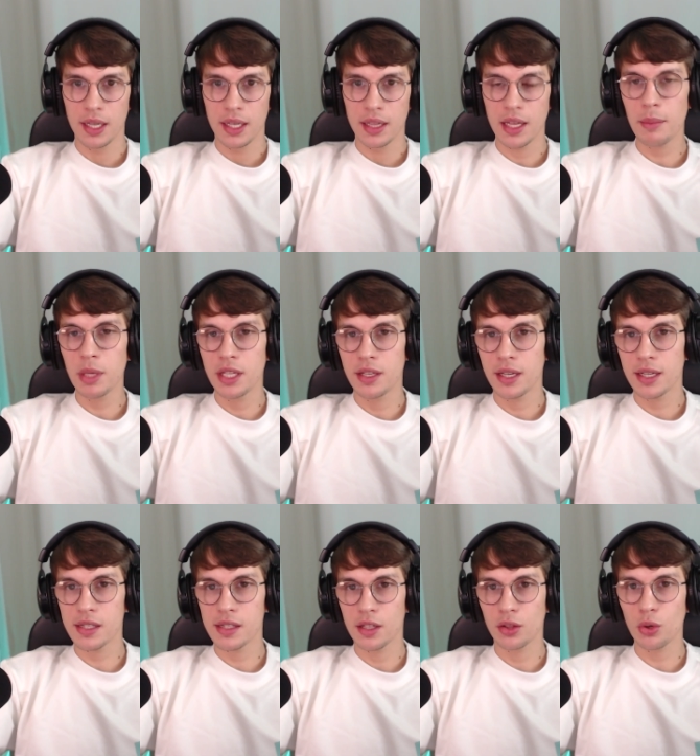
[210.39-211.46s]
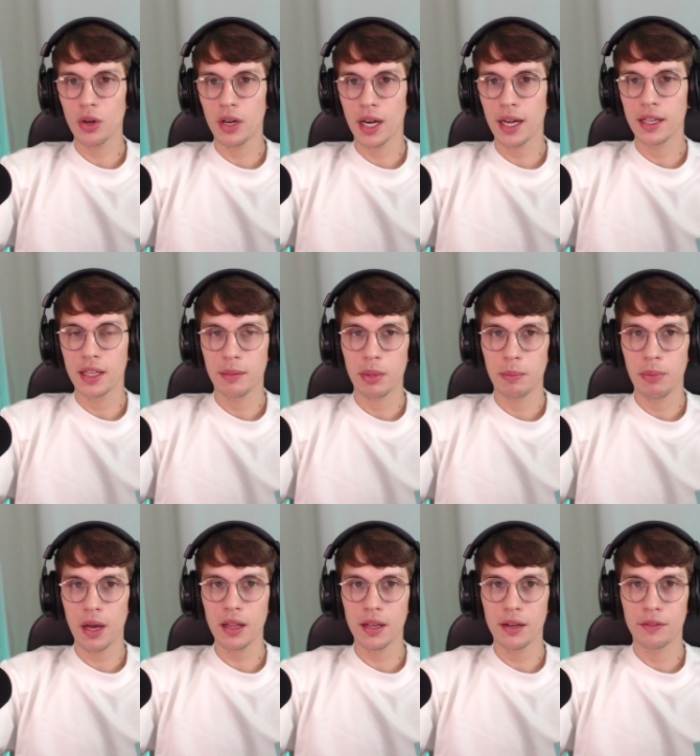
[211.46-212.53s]
Нам интересно то, как она
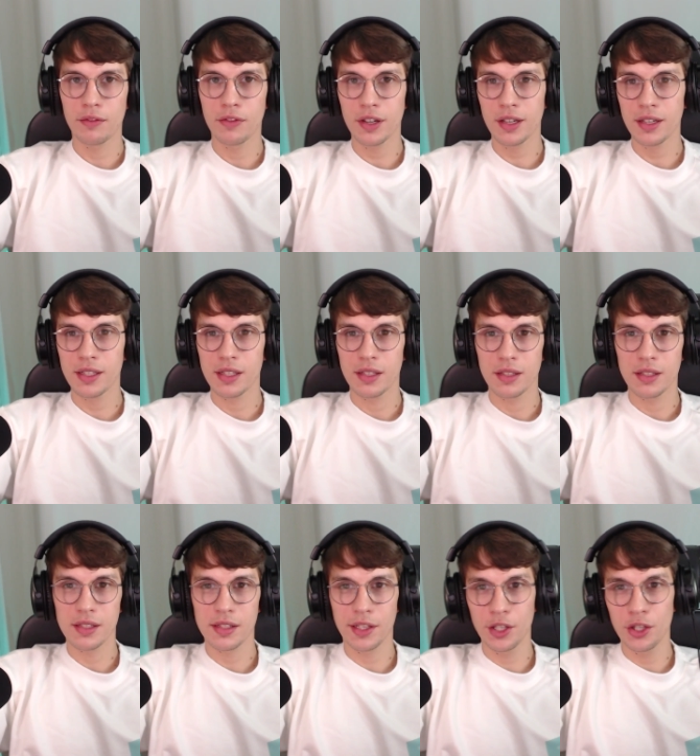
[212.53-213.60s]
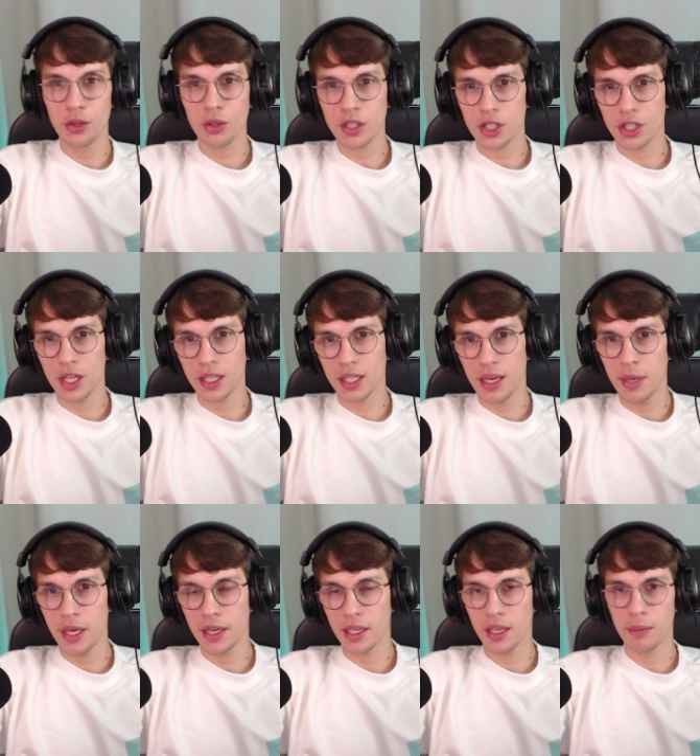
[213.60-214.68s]
попала в Соединенные Штаты
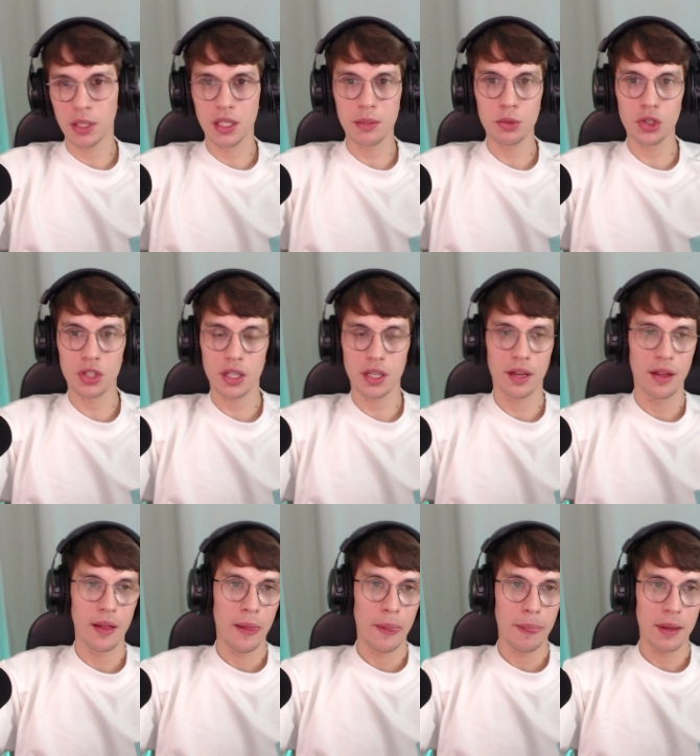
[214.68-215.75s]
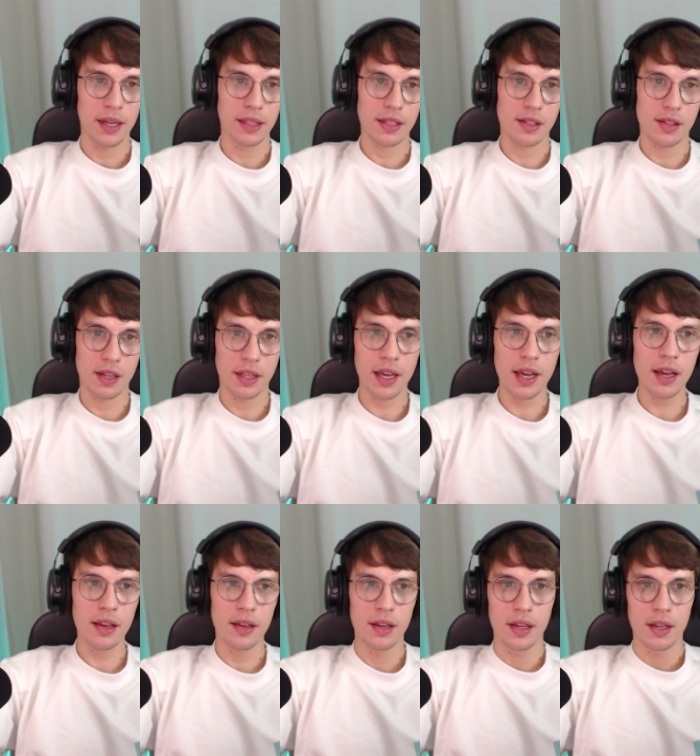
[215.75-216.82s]
Америки, потому что эта
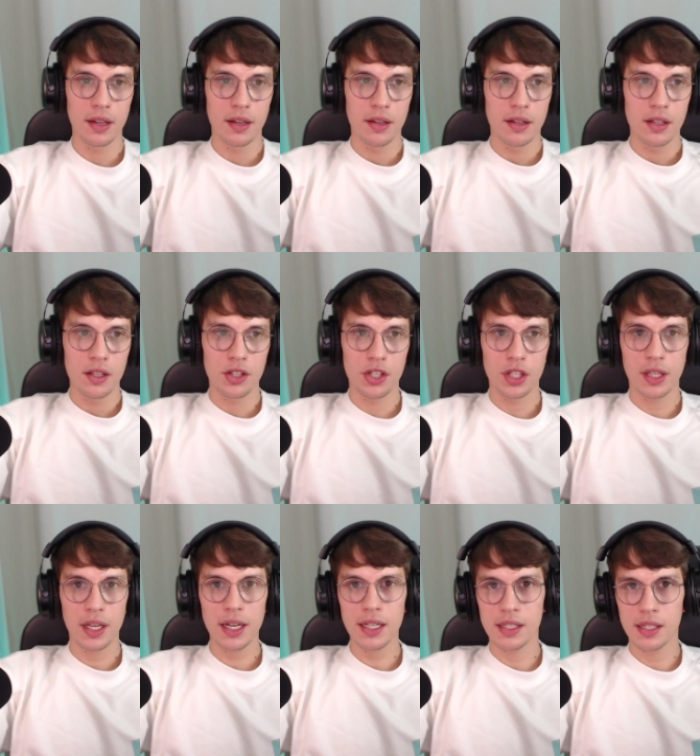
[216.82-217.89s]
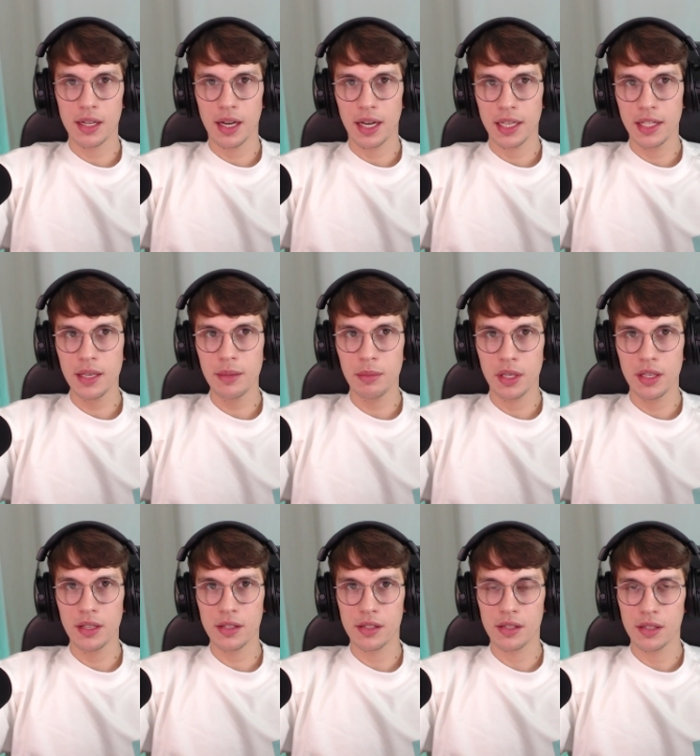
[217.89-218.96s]
страна считается одним
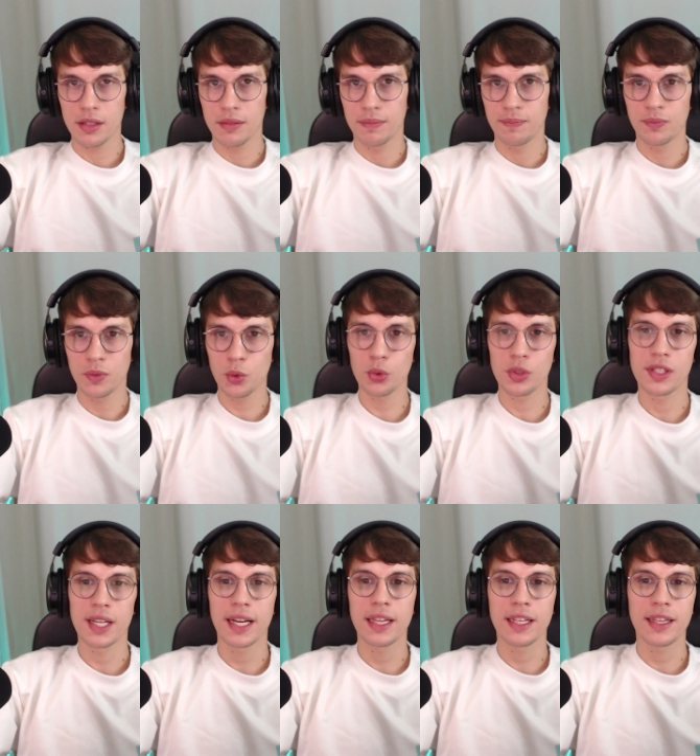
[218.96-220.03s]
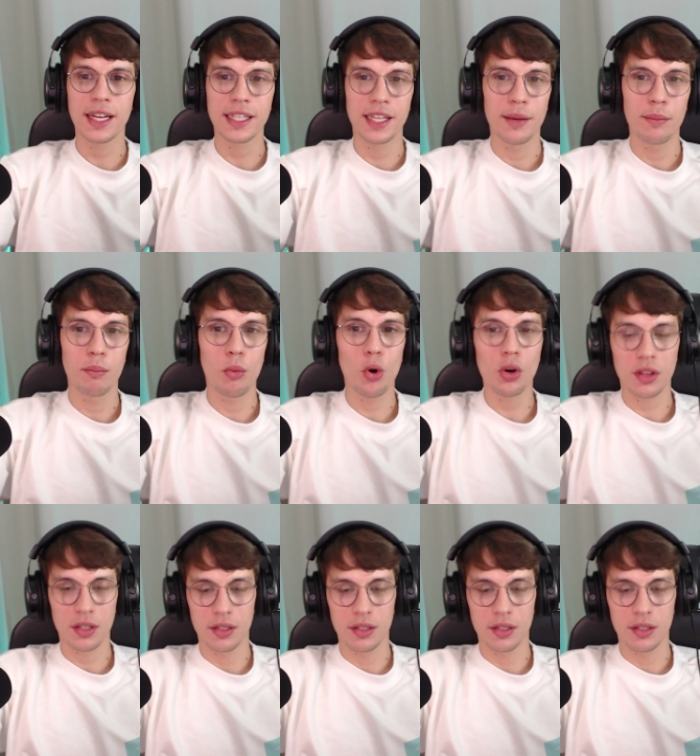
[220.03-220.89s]
из, ну, законодателем мод